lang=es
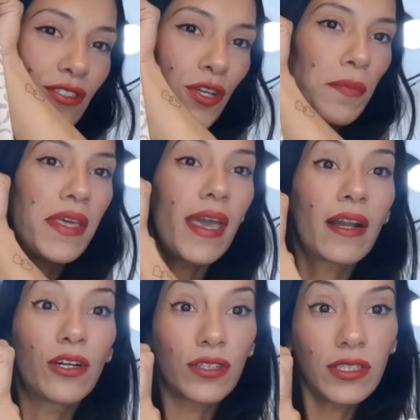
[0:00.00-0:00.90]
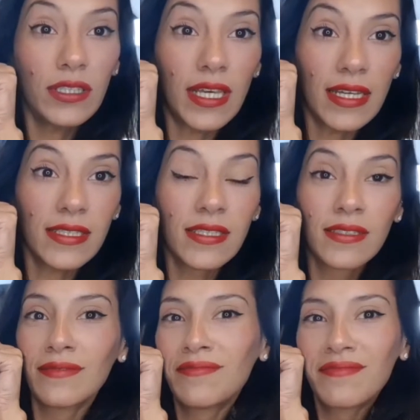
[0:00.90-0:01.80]
Son medias cortitas
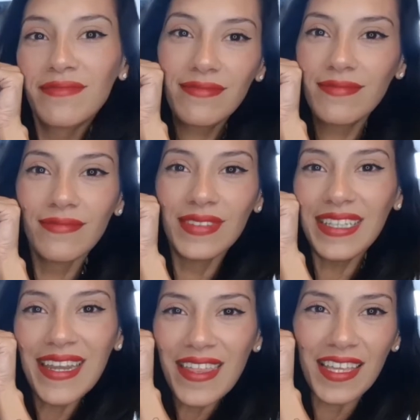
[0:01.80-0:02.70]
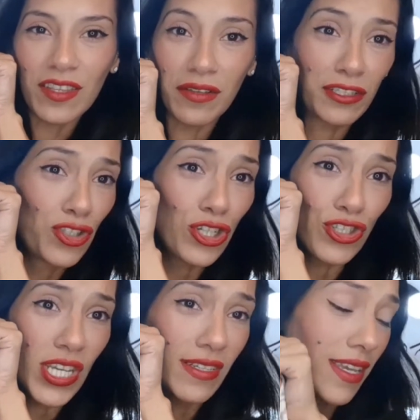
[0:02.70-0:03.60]
y nada, chocha.